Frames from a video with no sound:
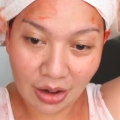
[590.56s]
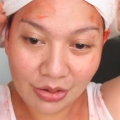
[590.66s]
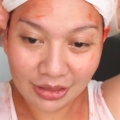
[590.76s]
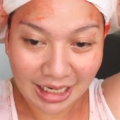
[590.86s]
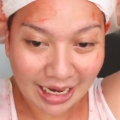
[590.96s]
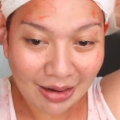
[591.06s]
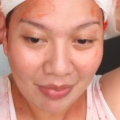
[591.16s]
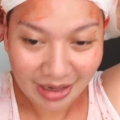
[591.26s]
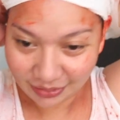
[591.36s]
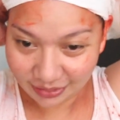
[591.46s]
kakaunti lang
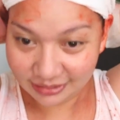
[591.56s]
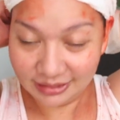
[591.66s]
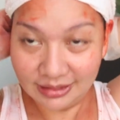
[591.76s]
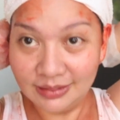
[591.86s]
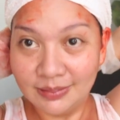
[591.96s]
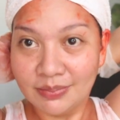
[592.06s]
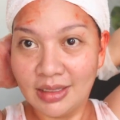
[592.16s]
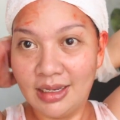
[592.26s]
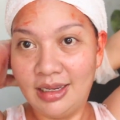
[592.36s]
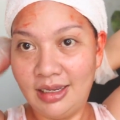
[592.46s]
ang meron,
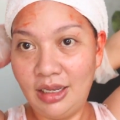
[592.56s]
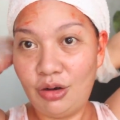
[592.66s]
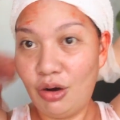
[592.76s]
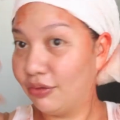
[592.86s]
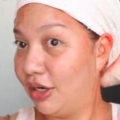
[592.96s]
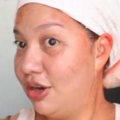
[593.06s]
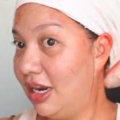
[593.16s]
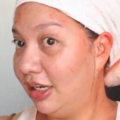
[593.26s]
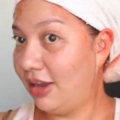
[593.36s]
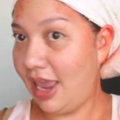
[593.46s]
i-cover nyo
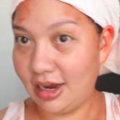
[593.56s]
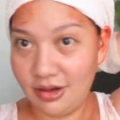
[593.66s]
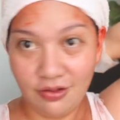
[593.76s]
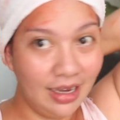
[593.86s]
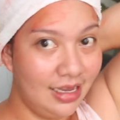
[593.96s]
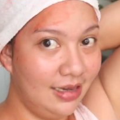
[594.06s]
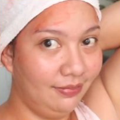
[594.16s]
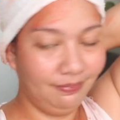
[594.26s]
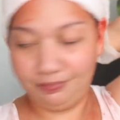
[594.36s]
lang yung hair nyo ganyan.